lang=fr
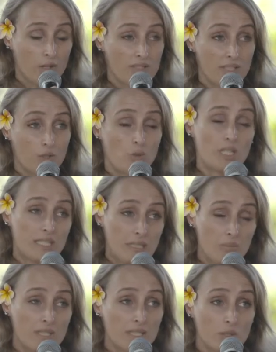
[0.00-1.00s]
Alors c'est un sujet
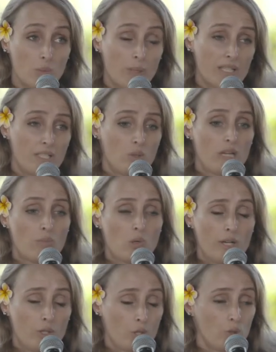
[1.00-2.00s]
qui me tient euh,
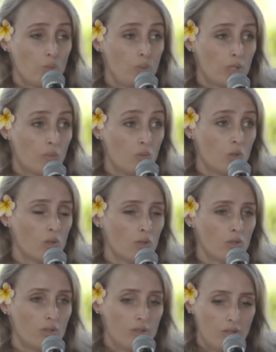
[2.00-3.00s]
particulièrement à cœur depuis un
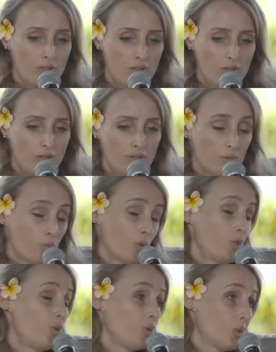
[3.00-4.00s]
moment. Euh,
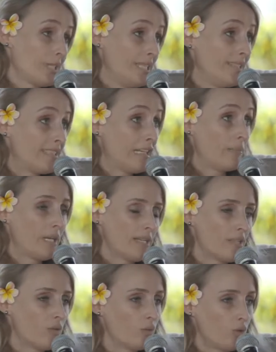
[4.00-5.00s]
donc moi je suis journaliste à la
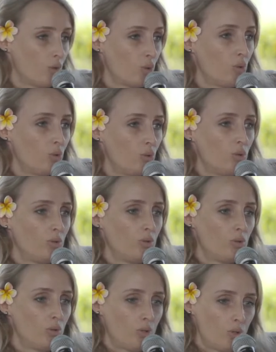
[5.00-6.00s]
base, donc
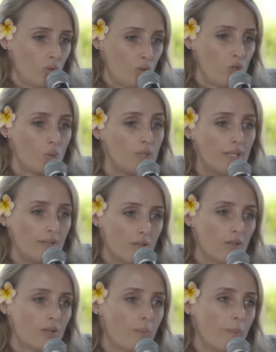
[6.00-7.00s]
je,
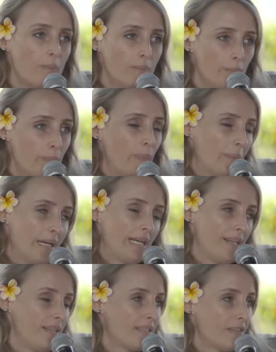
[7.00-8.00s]
suis euh, pas
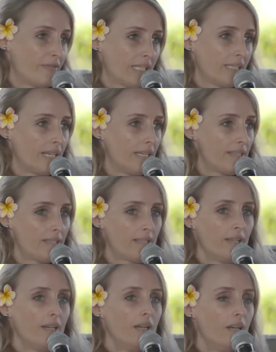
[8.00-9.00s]
mal les affaires
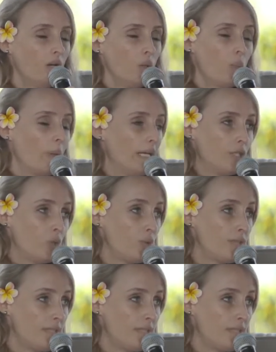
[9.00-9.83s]
d'ICE au palais de